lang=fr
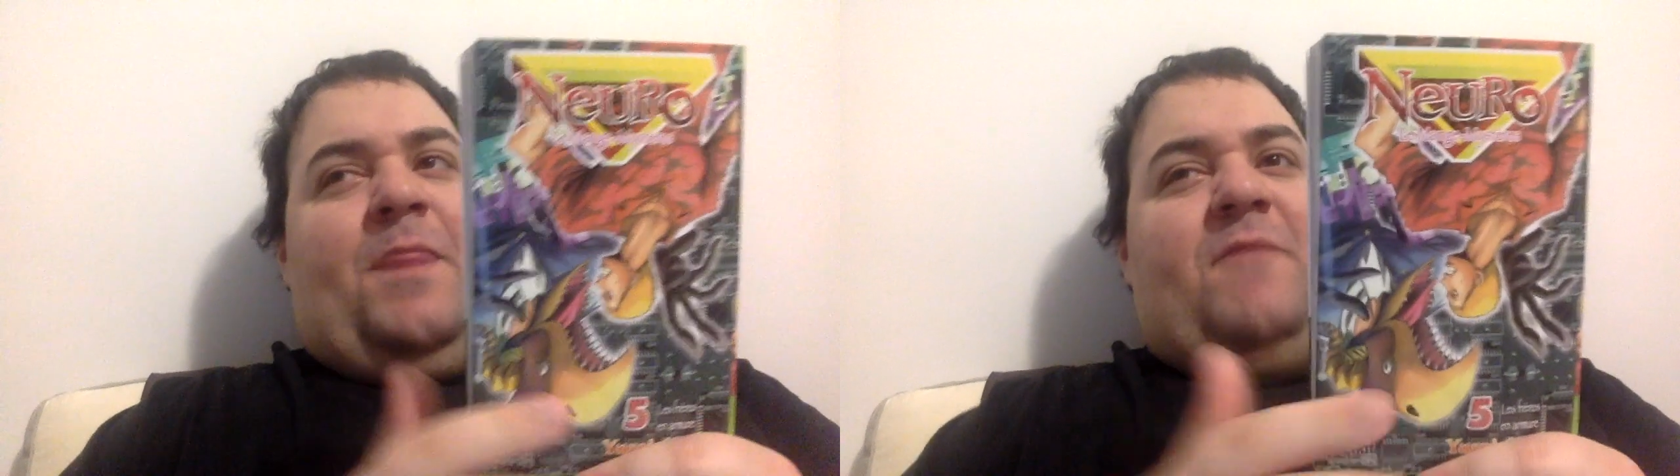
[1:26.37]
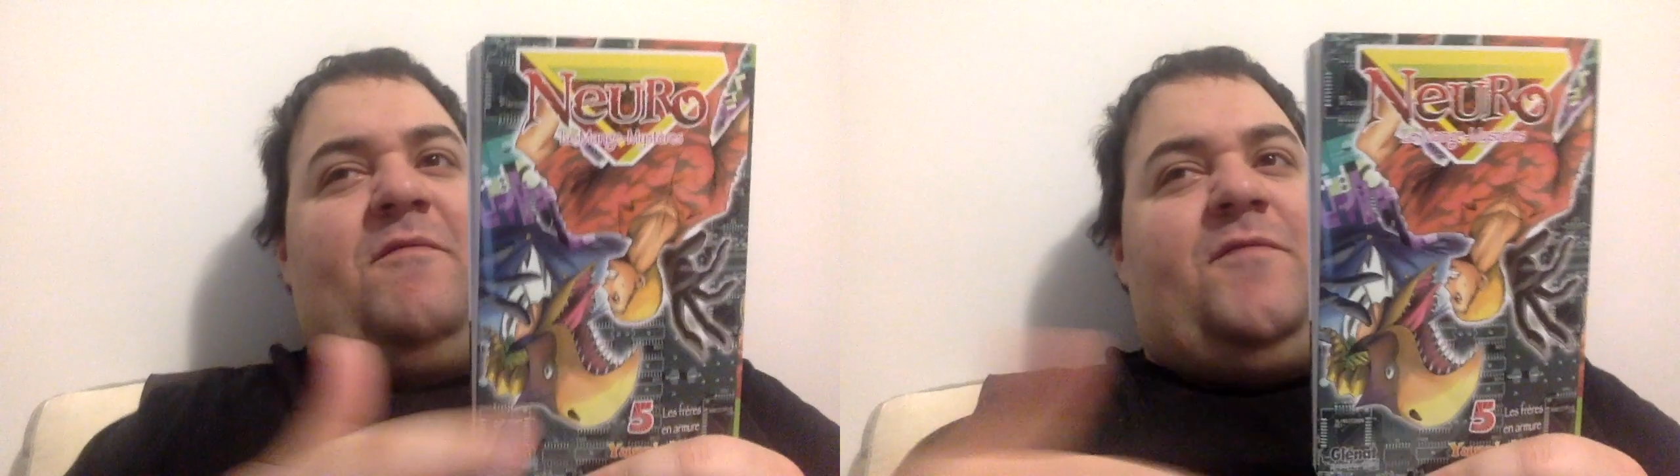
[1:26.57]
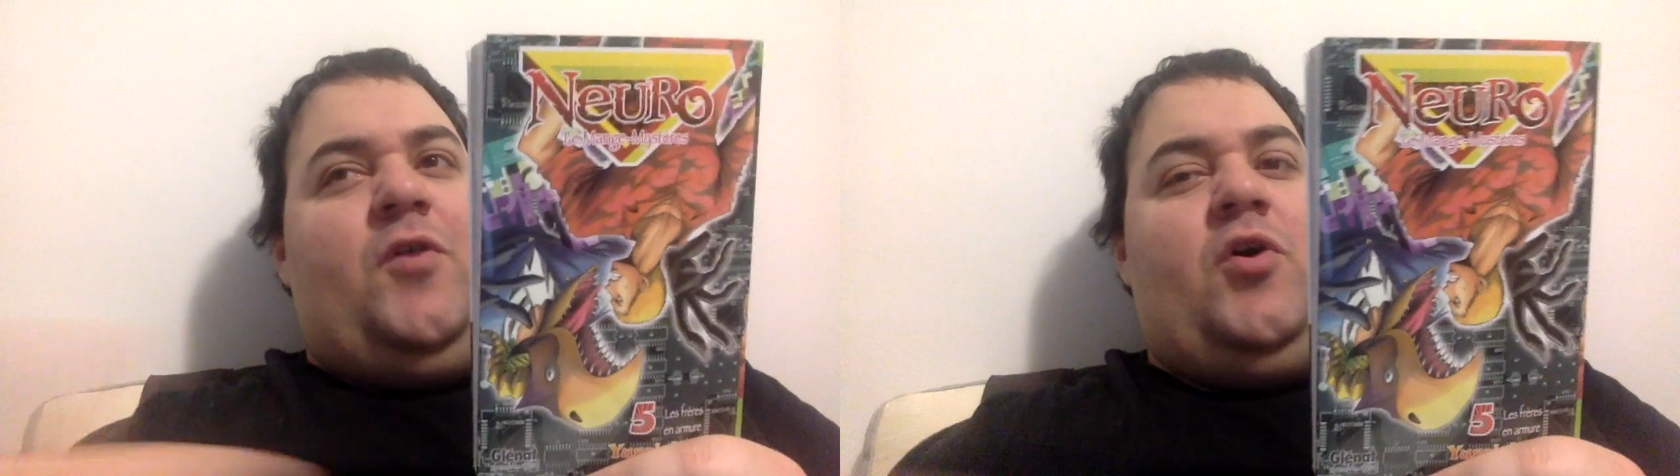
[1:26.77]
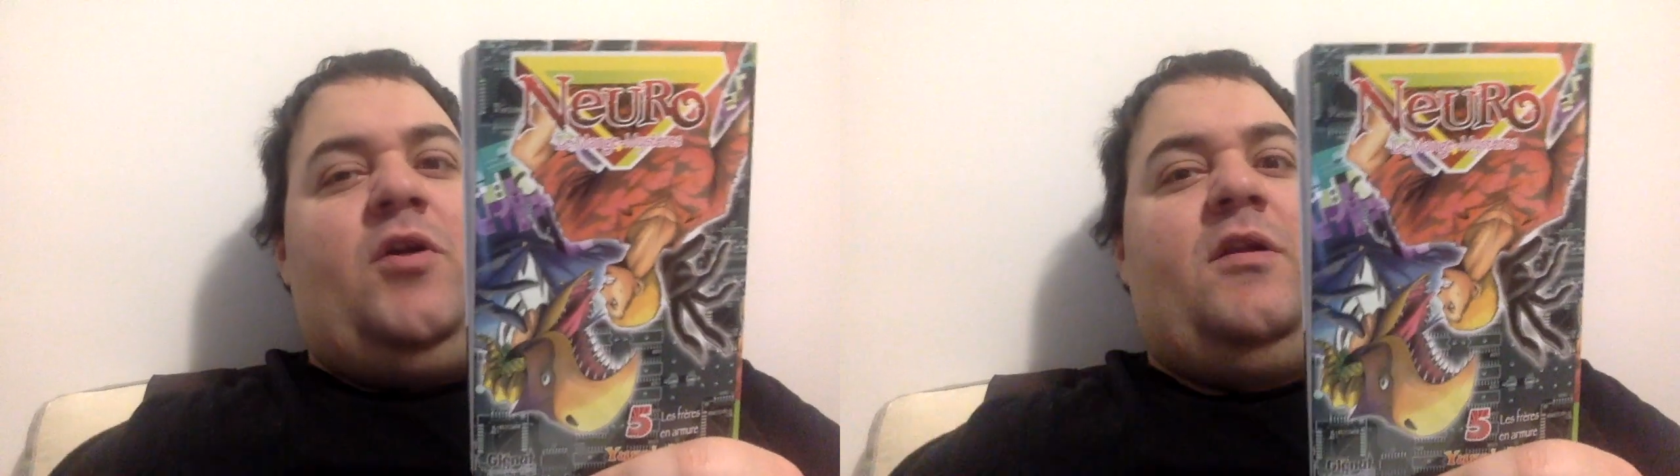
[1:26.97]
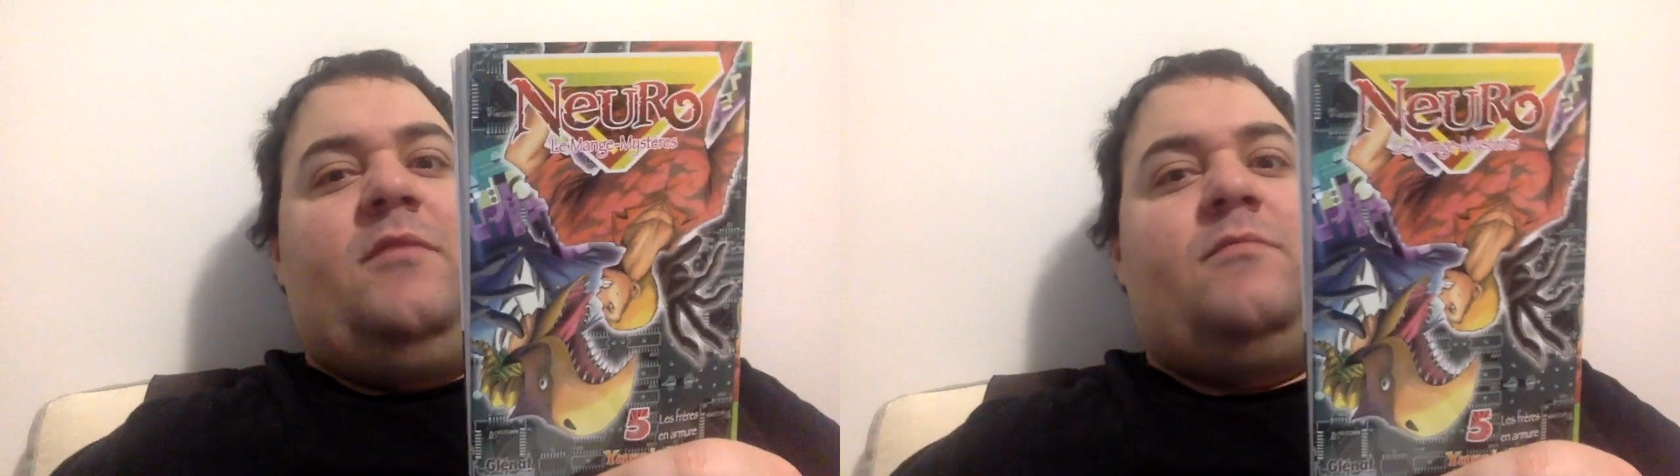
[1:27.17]

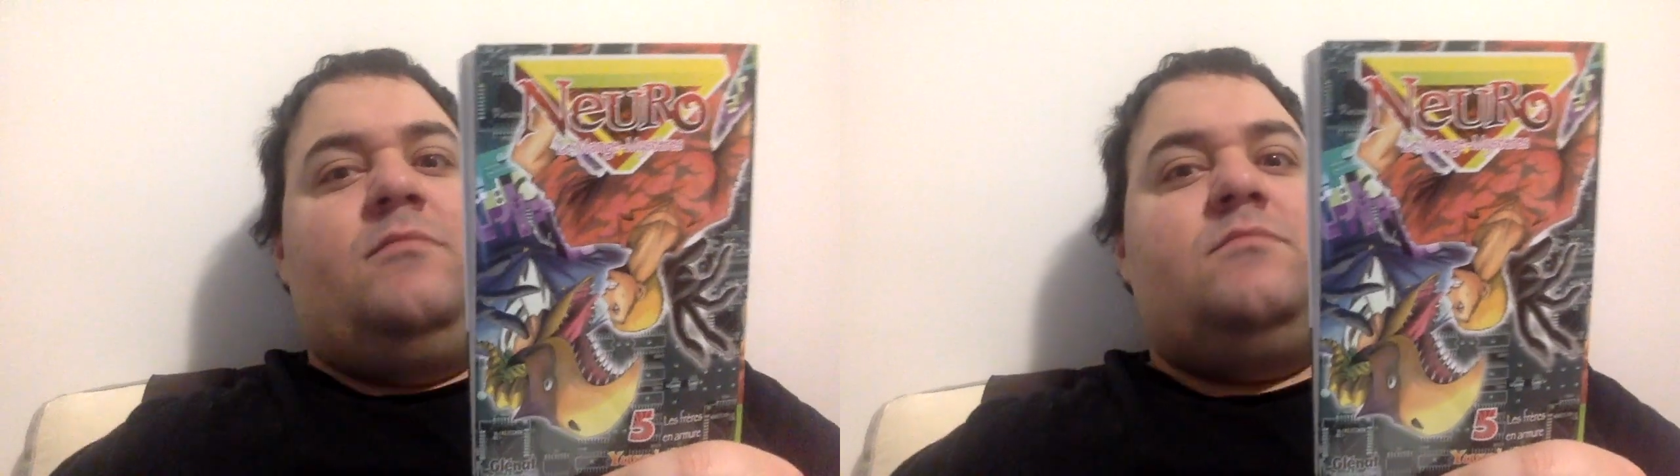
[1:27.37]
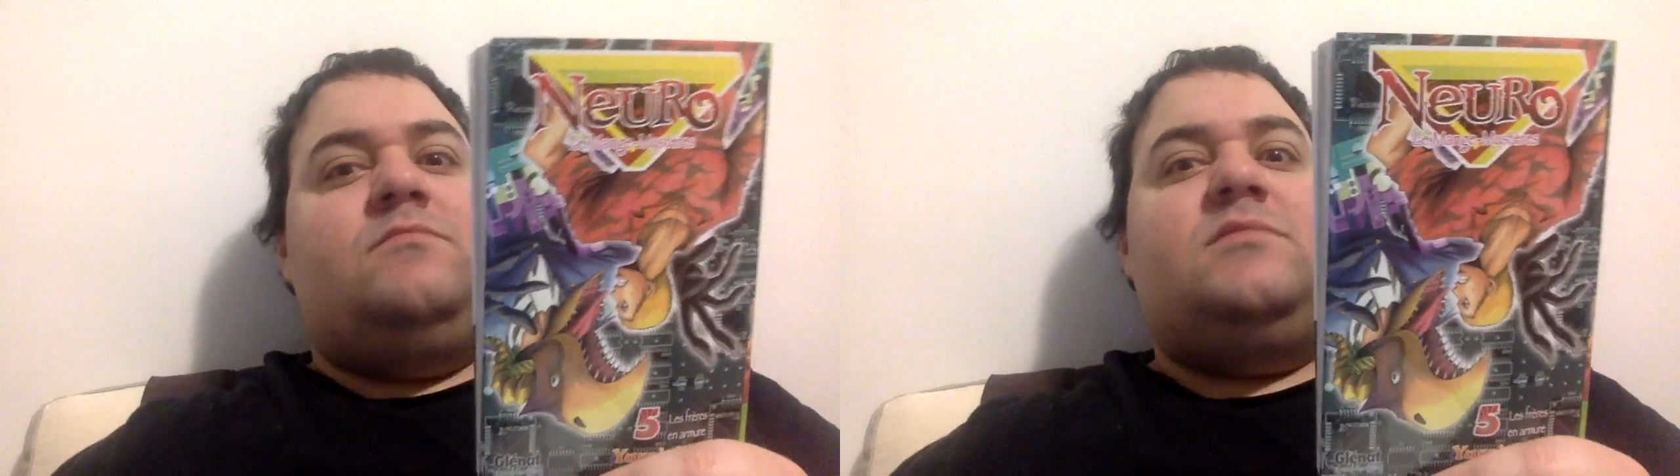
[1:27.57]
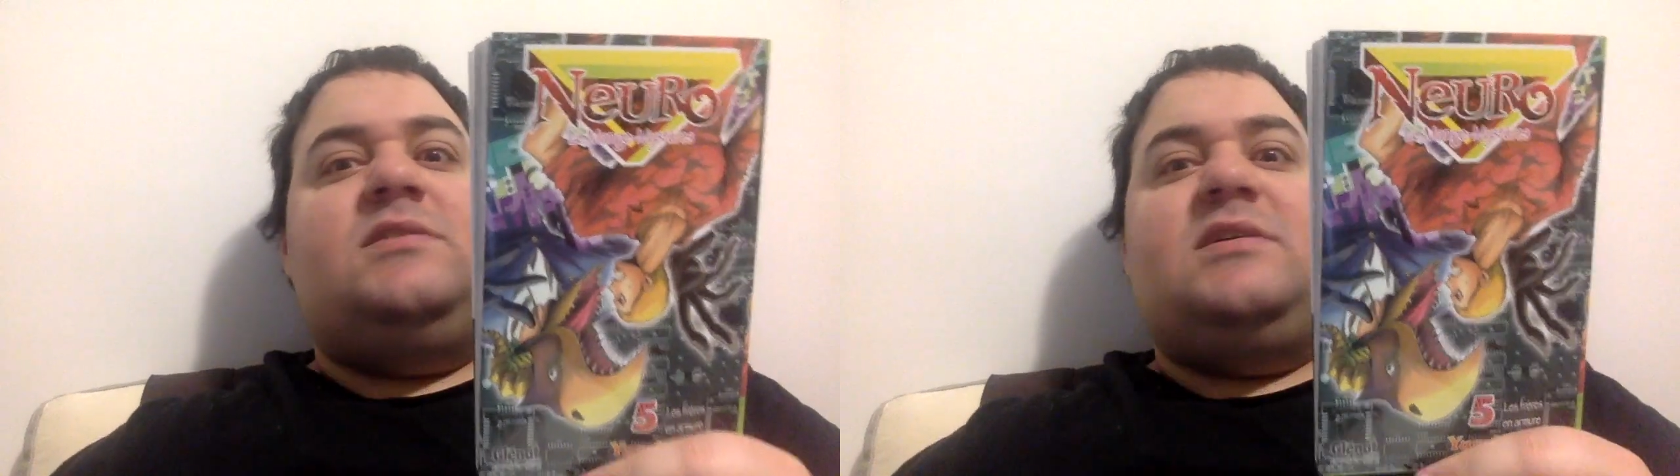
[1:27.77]
veulent c'est